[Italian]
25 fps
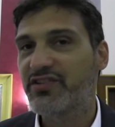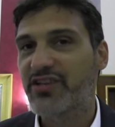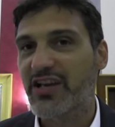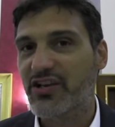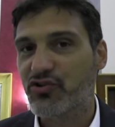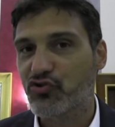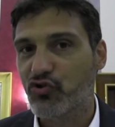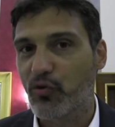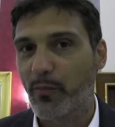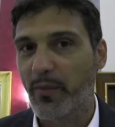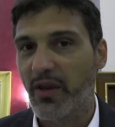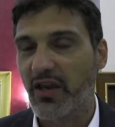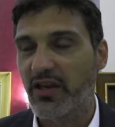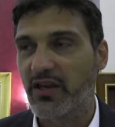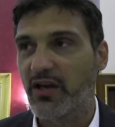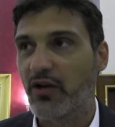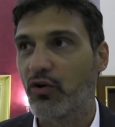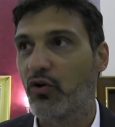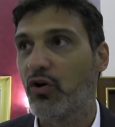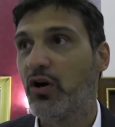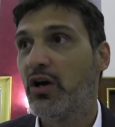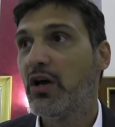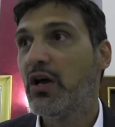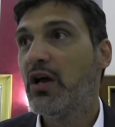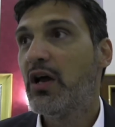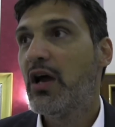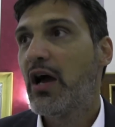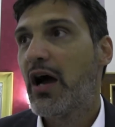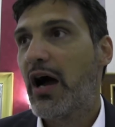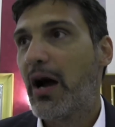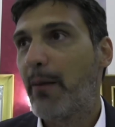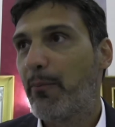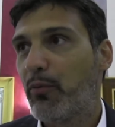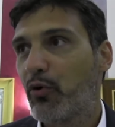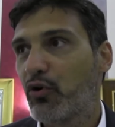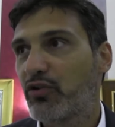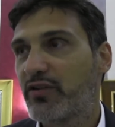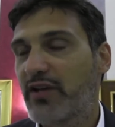si assomigliano
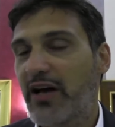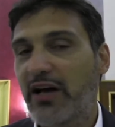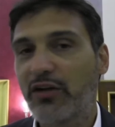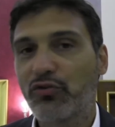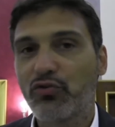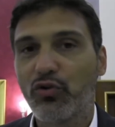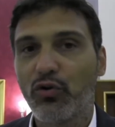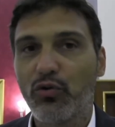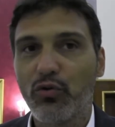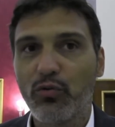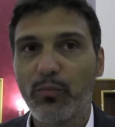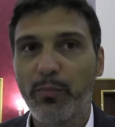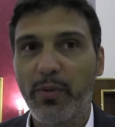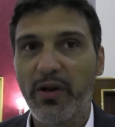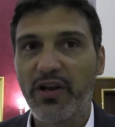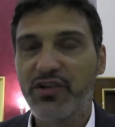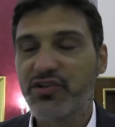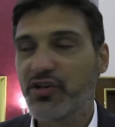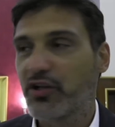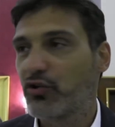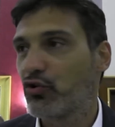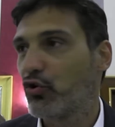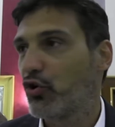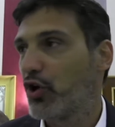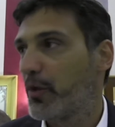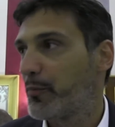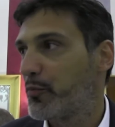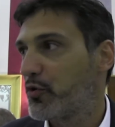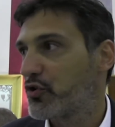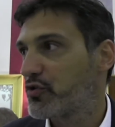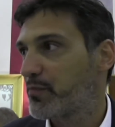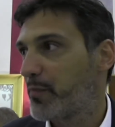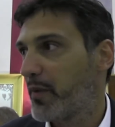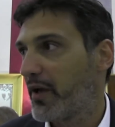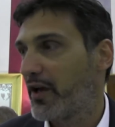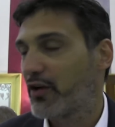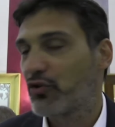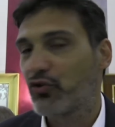ha portato un palleggiatore più
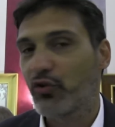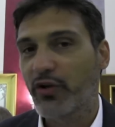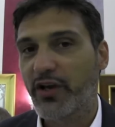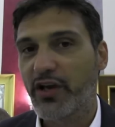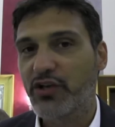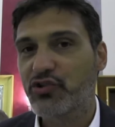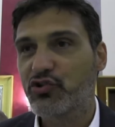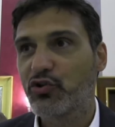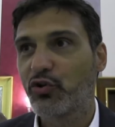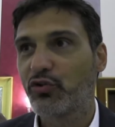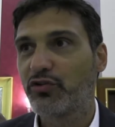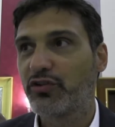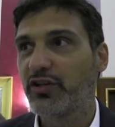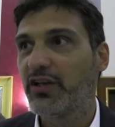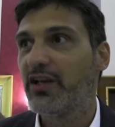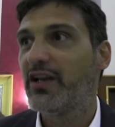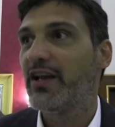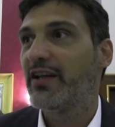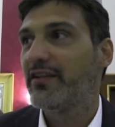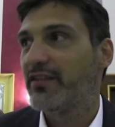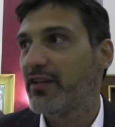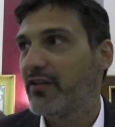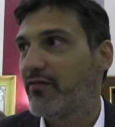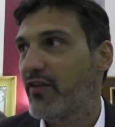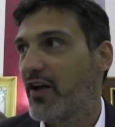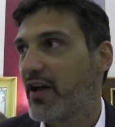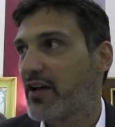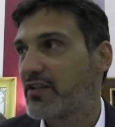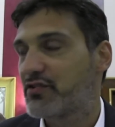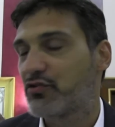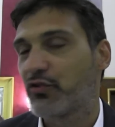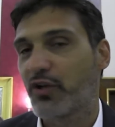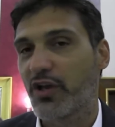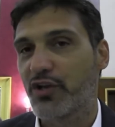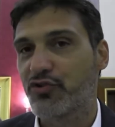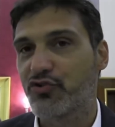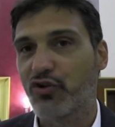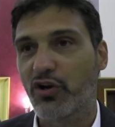esperto che è sottile,
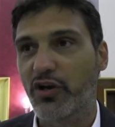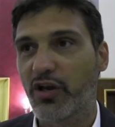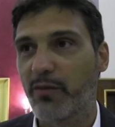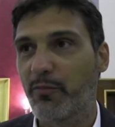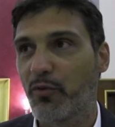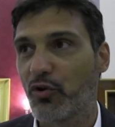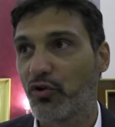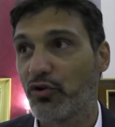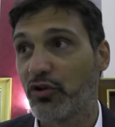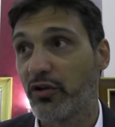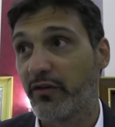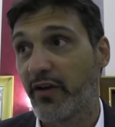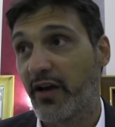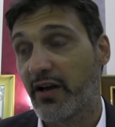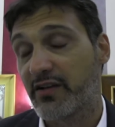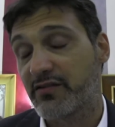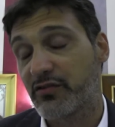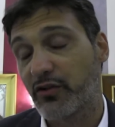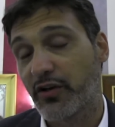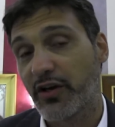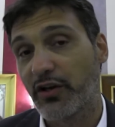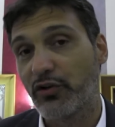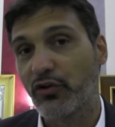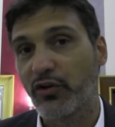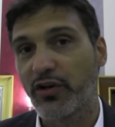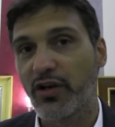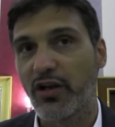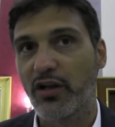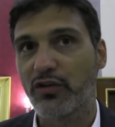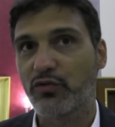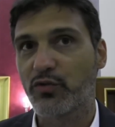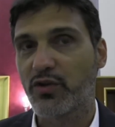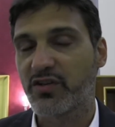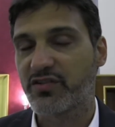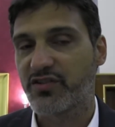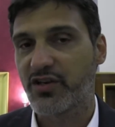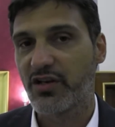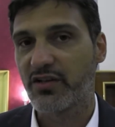diverso, che gioca in modo diverso. Credo che la
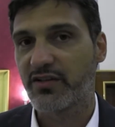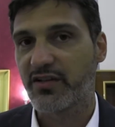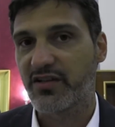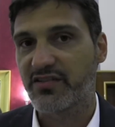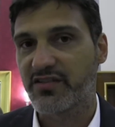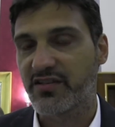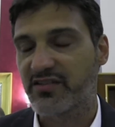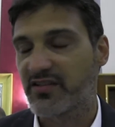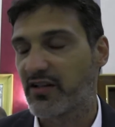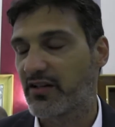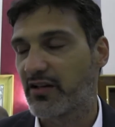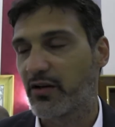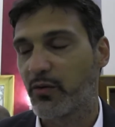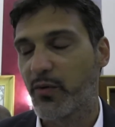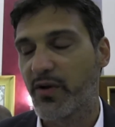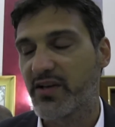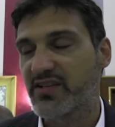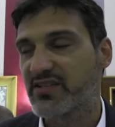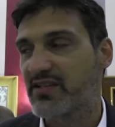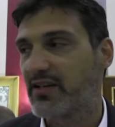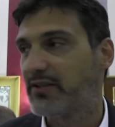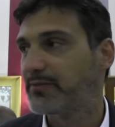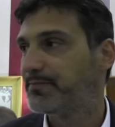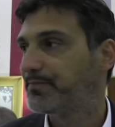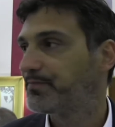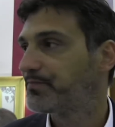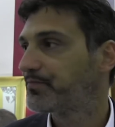sua scelta sia stata questa.